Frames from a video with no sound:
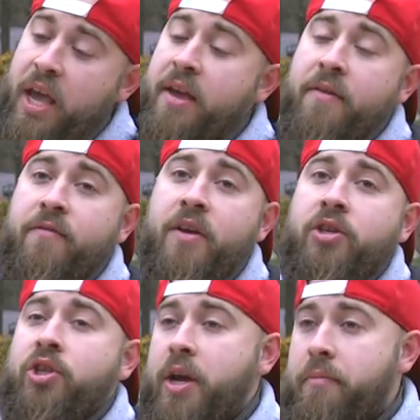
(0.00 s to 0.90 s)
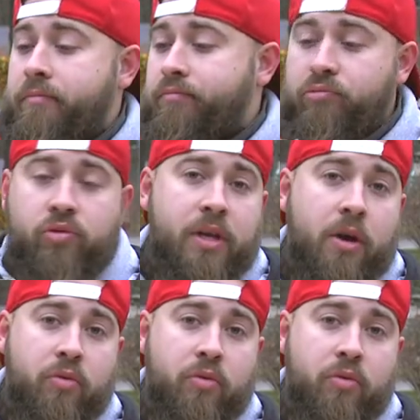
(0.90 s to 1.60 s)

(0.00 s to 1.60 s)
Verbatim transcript: и вешаем туда,